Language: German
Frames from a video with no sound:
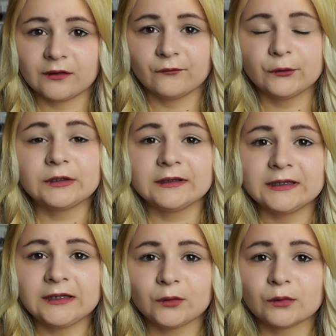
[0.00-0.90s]
Da würde
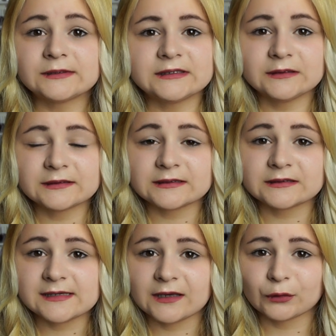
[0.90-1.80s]
ich und sie sich
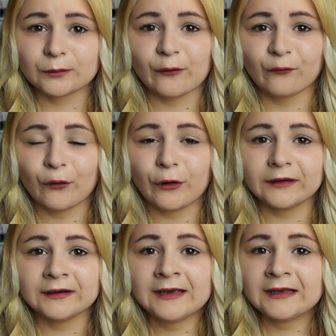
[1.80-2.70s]
sehr drüber
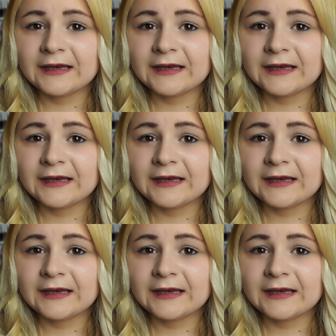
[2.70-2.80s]
freuen.